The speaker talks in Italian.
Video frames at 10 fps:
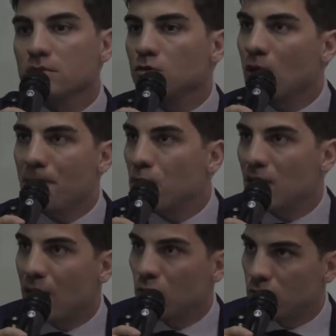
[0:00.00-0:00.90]
Non è più
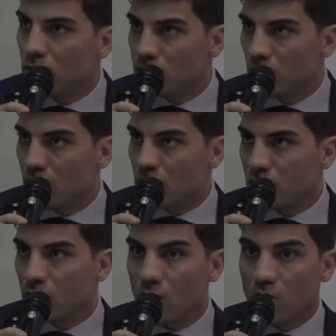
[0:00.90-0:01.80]
un autobus,
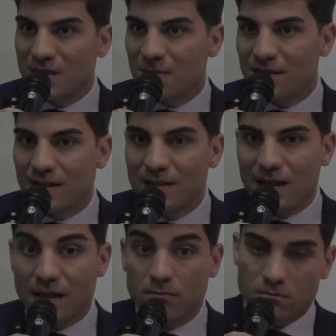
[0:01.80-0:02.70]
questo, dico, questa
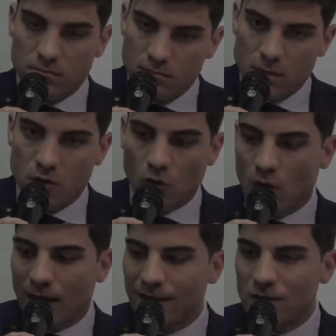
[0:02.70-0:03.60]
mentalità che, e
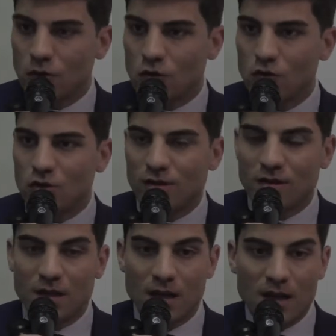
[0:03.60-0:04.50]
torno anche al discorso dei
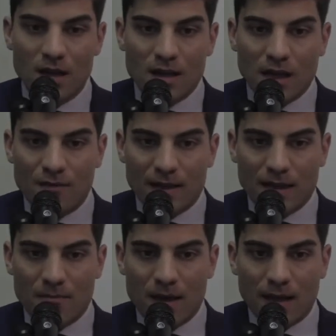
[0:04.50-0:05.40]
cittadini, che va
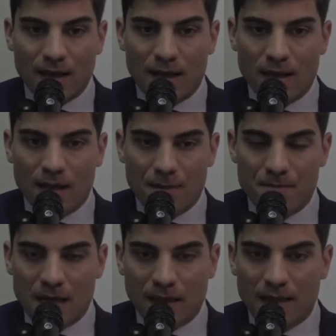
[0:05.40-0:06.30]
chiamba, ca,
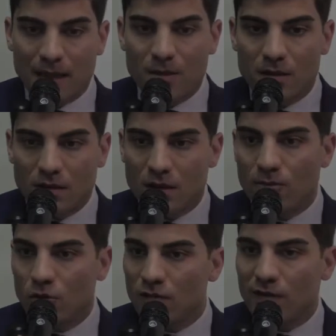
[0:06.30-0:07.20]
cambiata. Chiaramente il
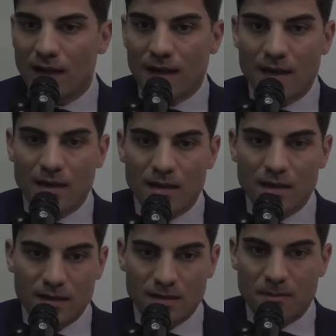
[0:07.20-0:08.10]
modificare le
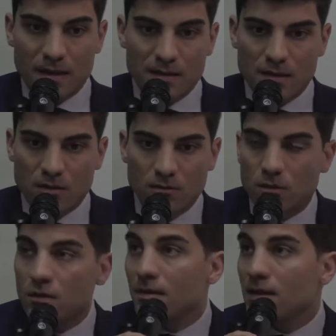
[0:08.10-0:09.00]
linee in espress
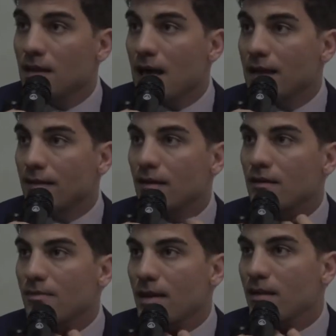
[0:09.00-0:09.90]
non dipende da
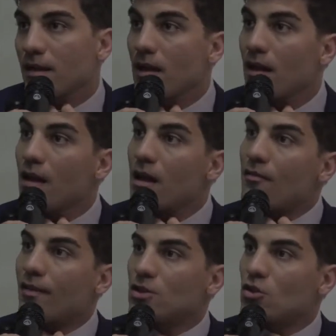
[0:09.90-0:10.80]
ATAC, dipende,
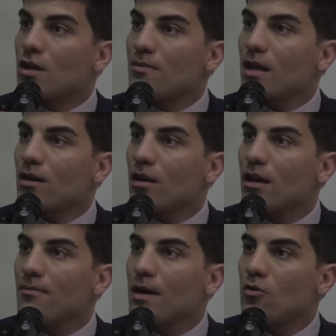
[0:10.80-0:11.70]
faccio le mie,
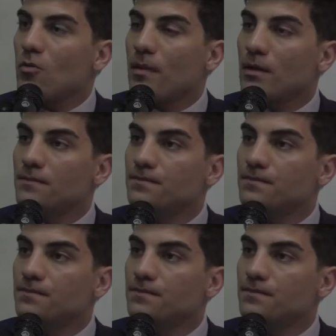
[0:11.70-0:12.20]
la mia colpa.